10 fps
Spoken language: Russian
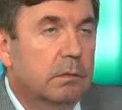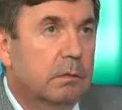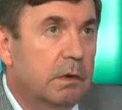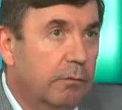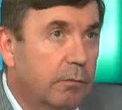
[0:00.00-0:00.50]

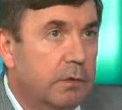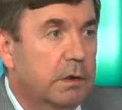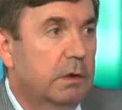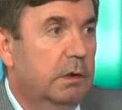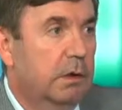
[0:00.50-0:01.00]
на
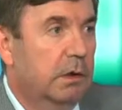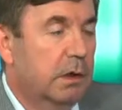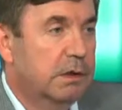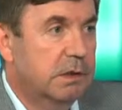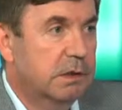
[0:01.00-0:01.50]
фоне э,
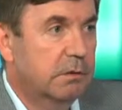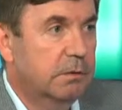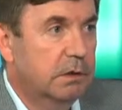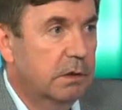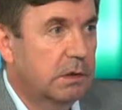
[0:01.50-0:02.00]
Российской
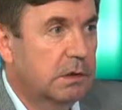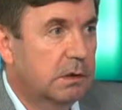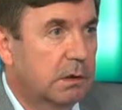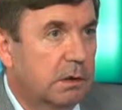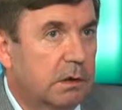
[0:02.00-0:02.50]

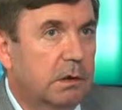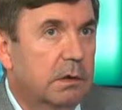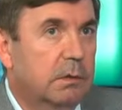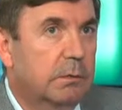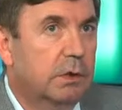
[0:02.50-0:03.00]
Федерации
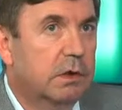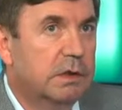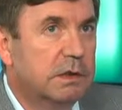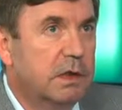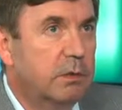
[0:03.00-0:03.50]

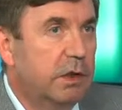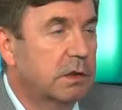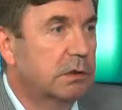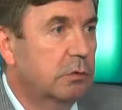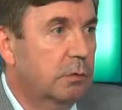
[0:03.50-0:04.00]
показатели
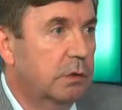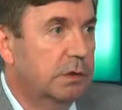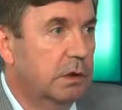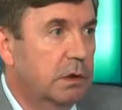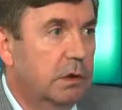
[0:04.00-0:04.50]
Брянской
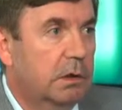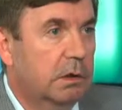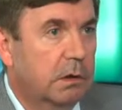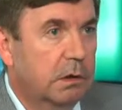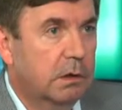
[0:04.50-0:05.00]
области
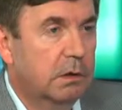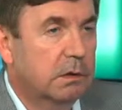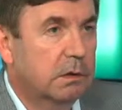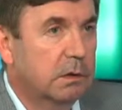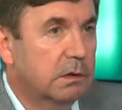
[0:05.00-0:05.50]
не
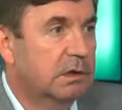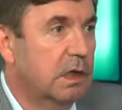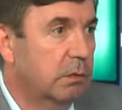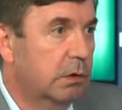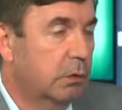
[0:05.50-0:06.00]

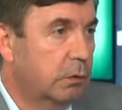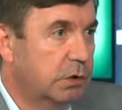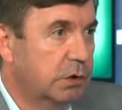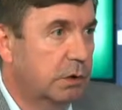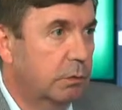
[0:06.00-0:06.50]
самые
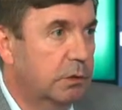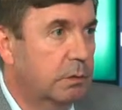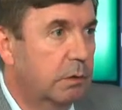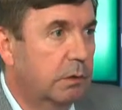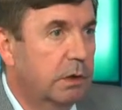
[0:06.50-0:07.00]
худшие,
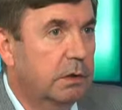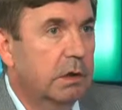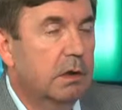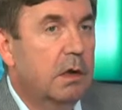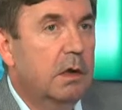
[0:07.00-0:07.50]
будем говорить
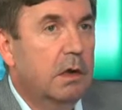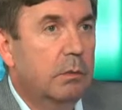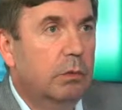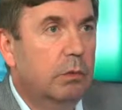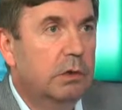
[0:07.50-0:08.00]
так.
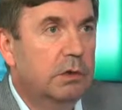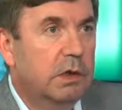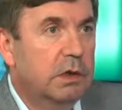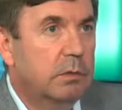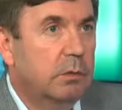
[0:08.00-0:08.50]
По
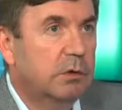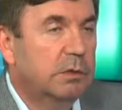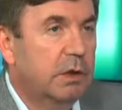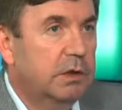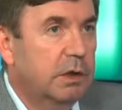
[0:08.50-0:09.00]
данным
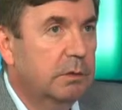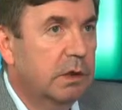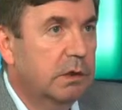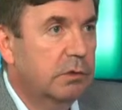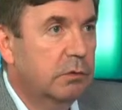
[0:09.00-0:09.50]

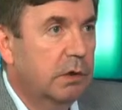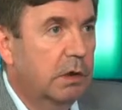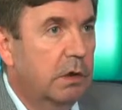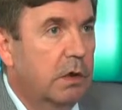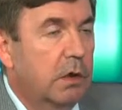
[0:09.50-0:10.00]

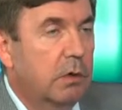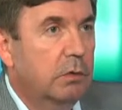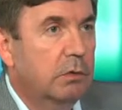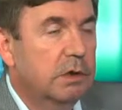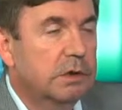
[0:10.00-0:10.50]
Роспотребнадзора
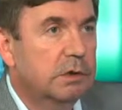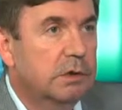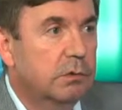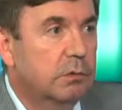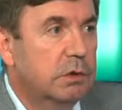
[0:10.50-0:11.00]
у нас на
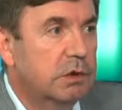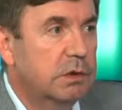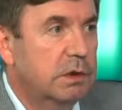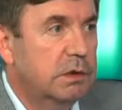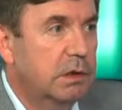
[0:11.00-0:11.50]

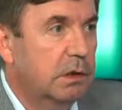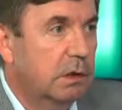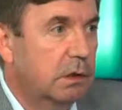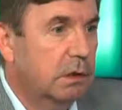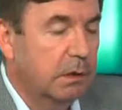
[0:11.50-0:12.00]
сегодняшний день
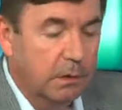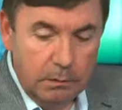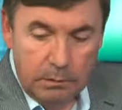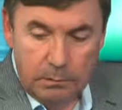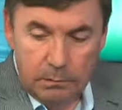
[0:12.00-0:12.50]

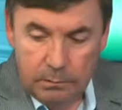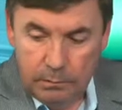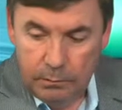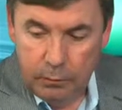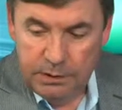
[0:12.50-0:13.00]

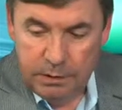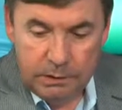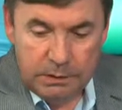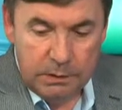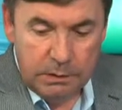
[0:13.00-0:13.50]

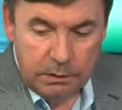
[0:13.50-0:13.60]
80